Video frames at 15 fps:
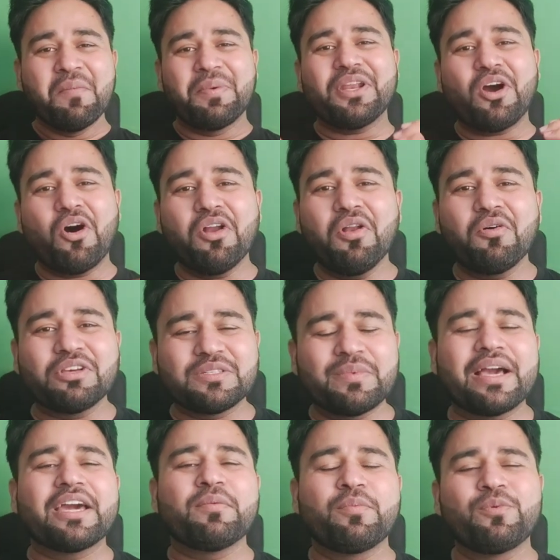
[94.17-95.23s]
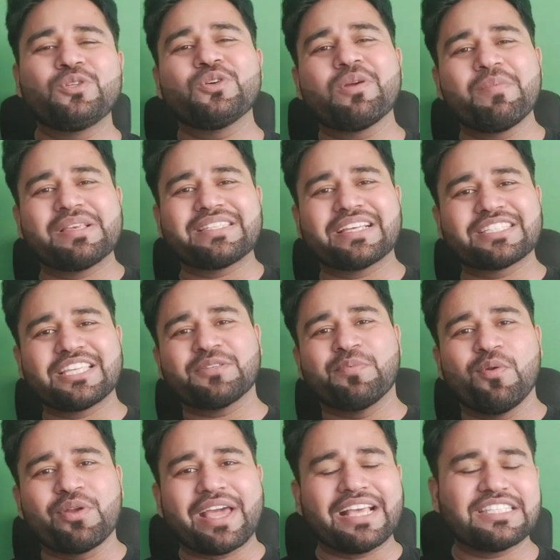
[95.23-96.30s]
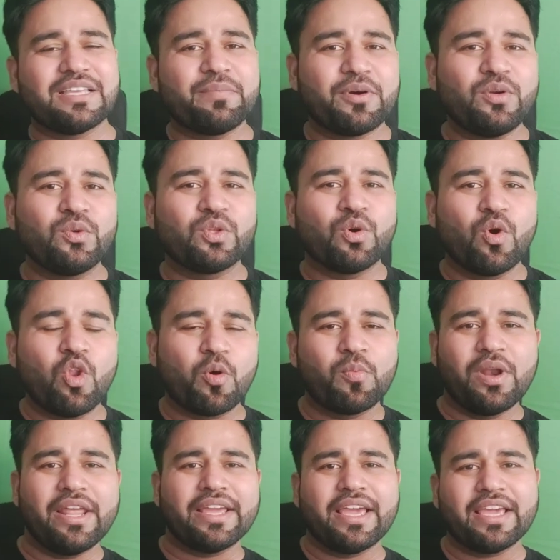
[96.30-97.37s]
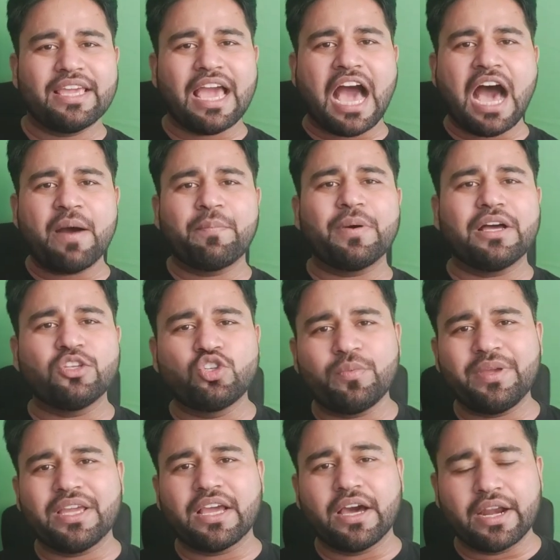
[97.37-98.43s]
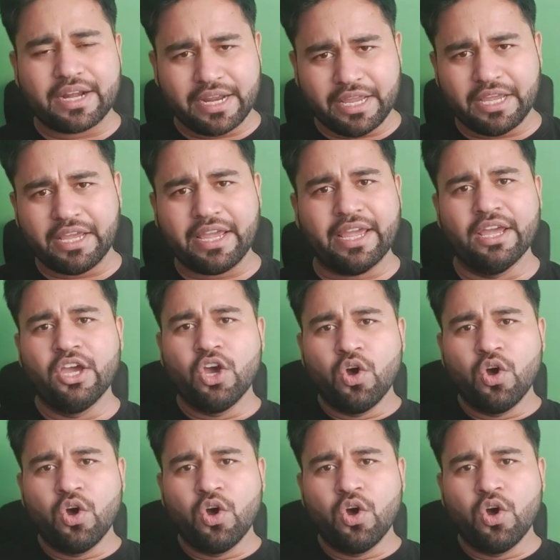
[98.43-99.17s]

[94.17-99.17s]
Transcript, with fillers: फिर और लोगों से मैं अगर पूछूं कि मैं सक्सेसफुल कैसे बनूं तो वो लोग बोलेंगे कि आप जो भी कर रहे हैं